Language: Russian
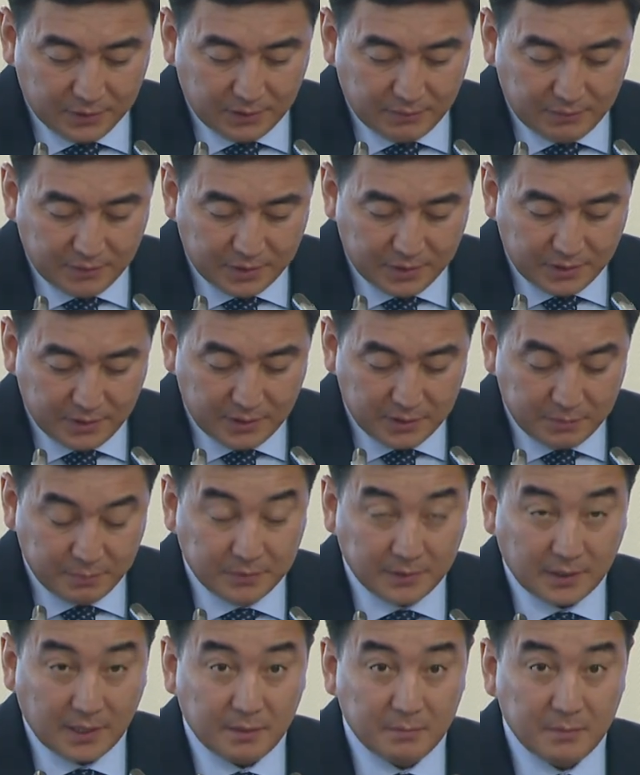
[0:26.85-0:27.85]
завершены
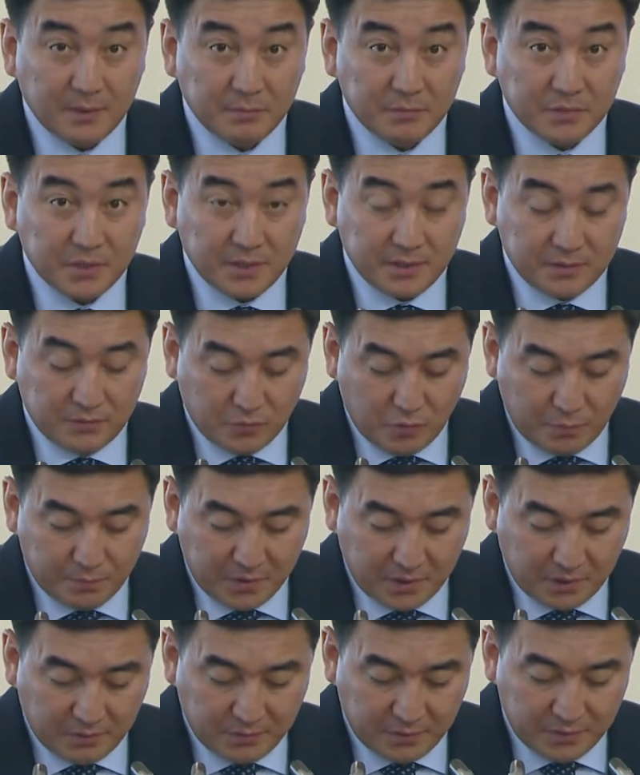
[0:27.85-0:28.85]
инспекторами МЧС до
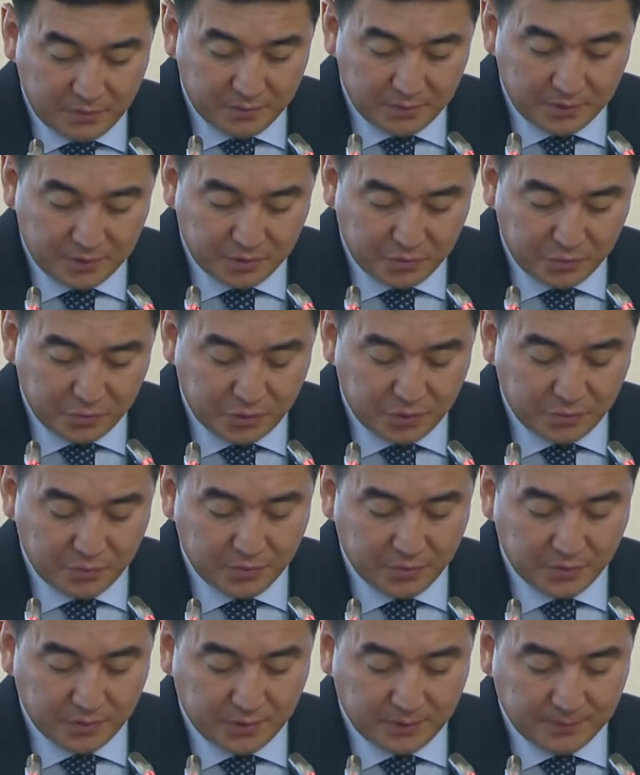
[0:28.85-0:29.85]
1 июня текущего
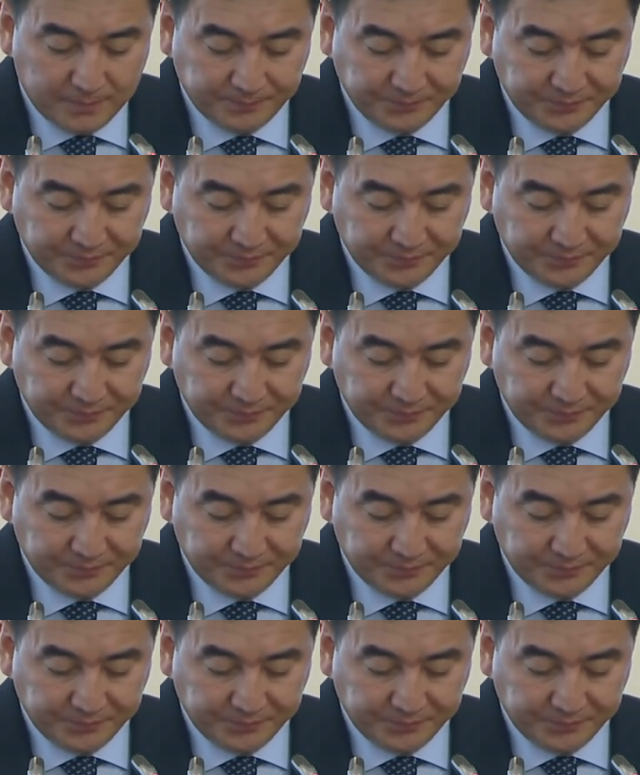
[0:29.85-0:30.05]
года.